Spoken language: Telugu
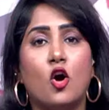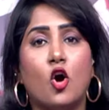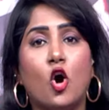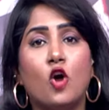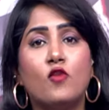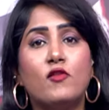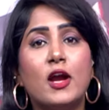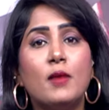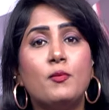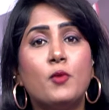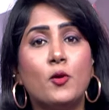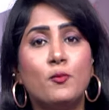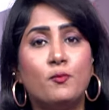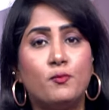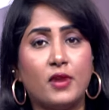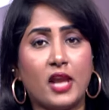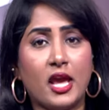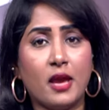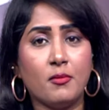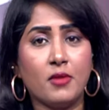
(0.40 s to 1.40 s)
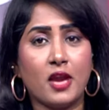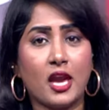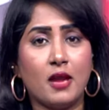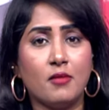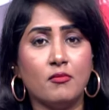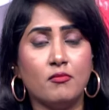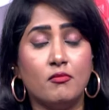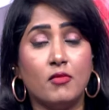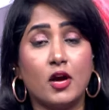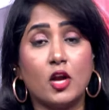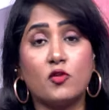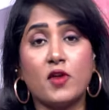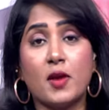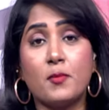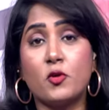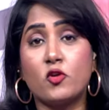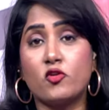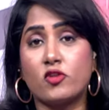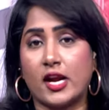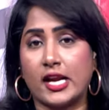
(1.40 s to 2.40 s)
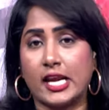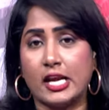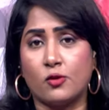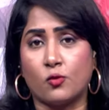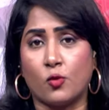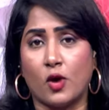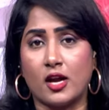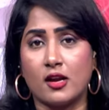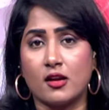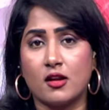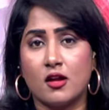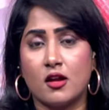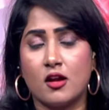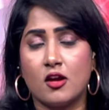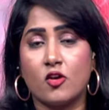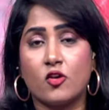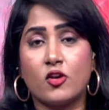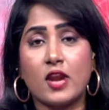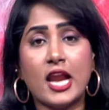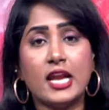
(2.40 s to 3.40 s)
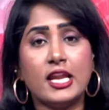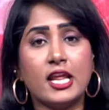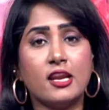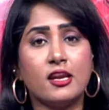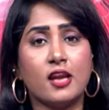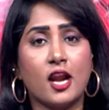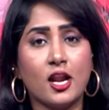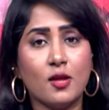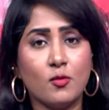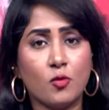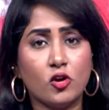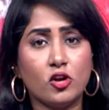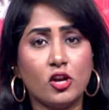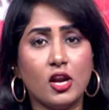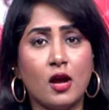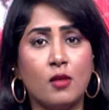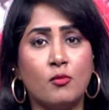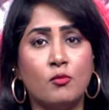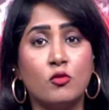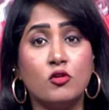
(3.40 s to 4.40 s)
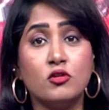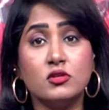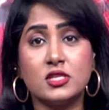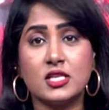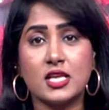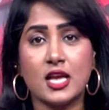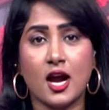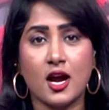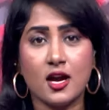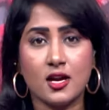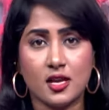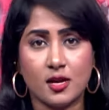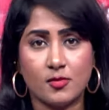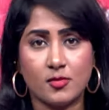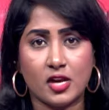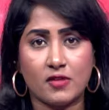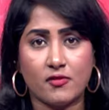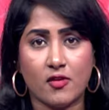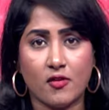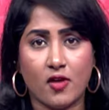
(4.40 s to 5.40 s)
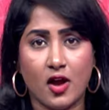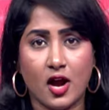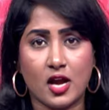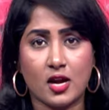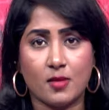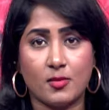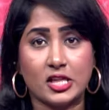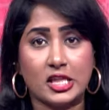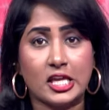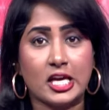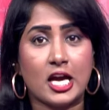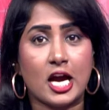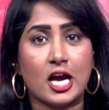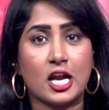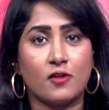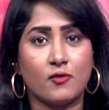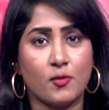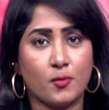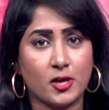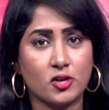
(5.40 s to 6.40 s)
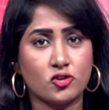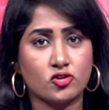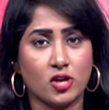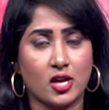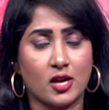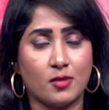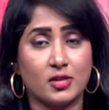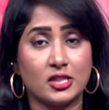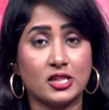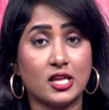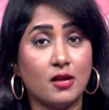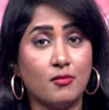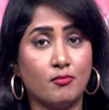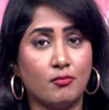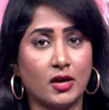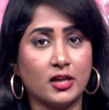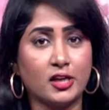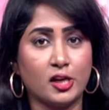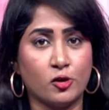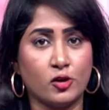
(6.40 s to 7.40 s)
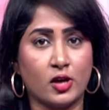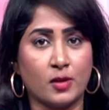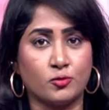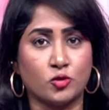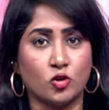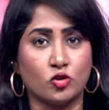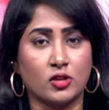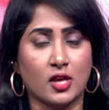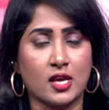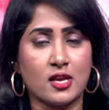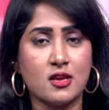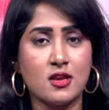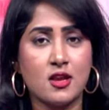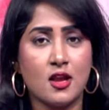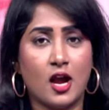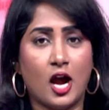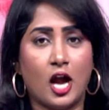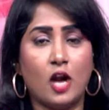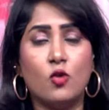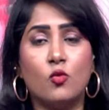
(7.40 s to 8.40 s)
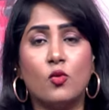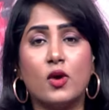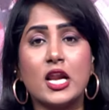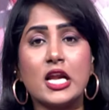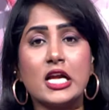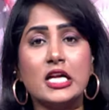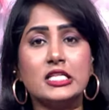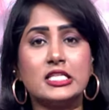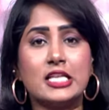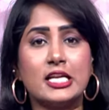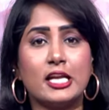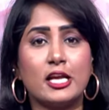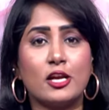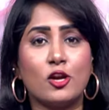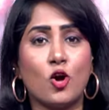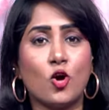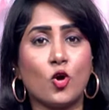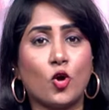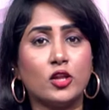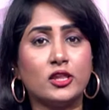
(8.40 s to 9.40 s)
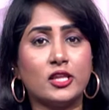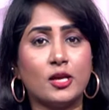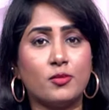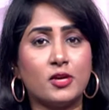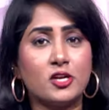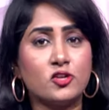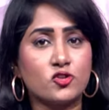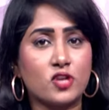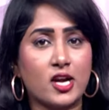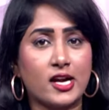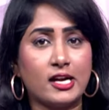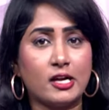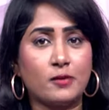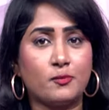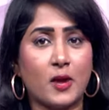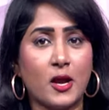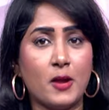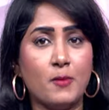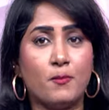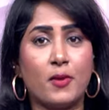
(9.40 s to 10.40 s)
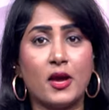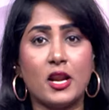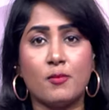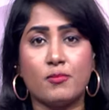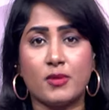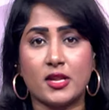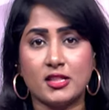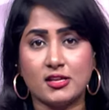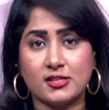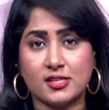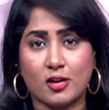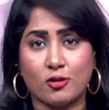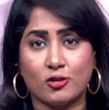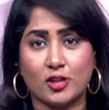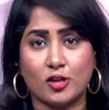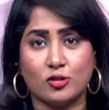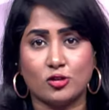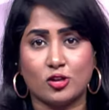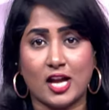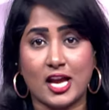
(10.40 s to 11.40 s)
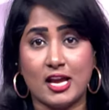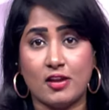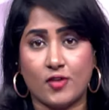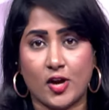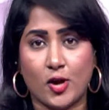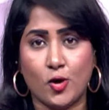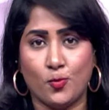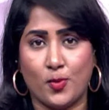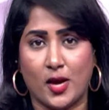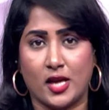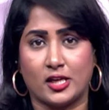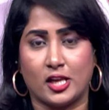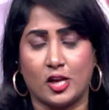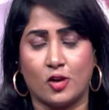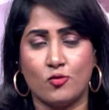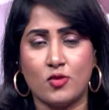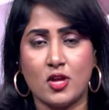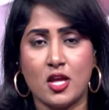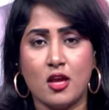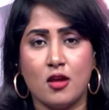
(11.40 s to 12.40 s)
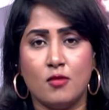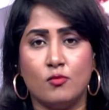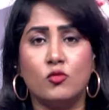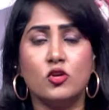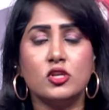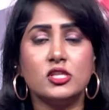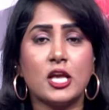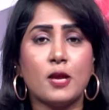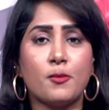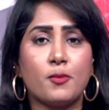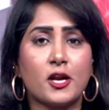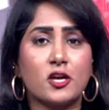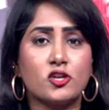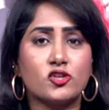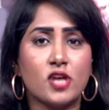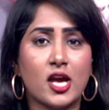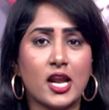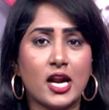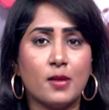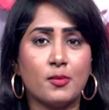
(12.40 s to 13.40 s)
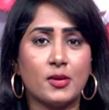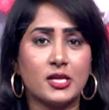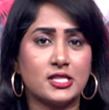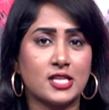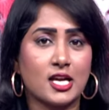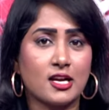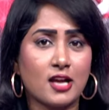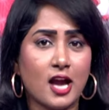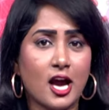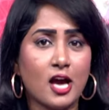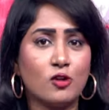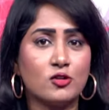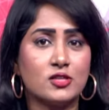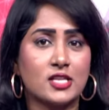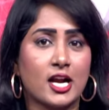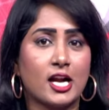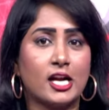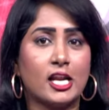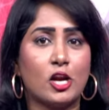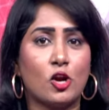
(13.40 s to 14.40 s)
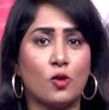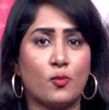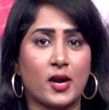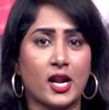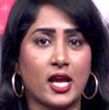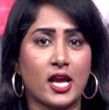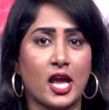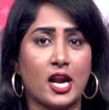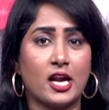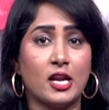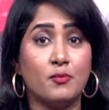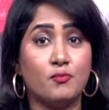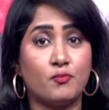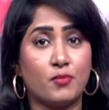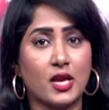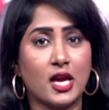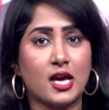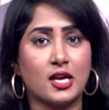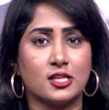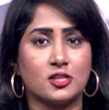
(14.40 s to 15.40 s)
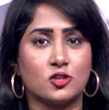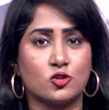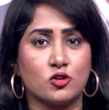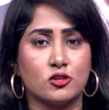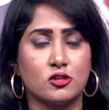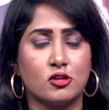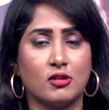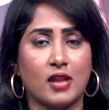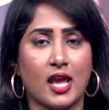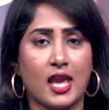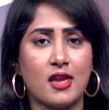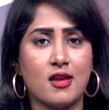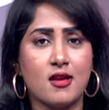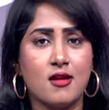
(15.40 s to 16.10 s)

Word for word: ఓవైపు బ్లేమ్ గేమ్ మరోవైపు క్రెడిట్ వార్ గ్రేటర్ నడిబొడ్డున మూసి ఆక్రమణ వ్యవహారం అధికార విపక్షాల మధ్య మంటలు రేపుతోంది అడు వరంగల్ సెంటర్లో కొత్త బ్రిడ్జ్ క్రెడిట్ పై బల ప్రదర్శనకు దిగుతున్నాయి రెండు పార్టీలు మూసి ప్రక్షాళనపై సర్కార్ను సంఘటనలో పడేయాలని బీఆర్ఎస్ చూస్తుంటే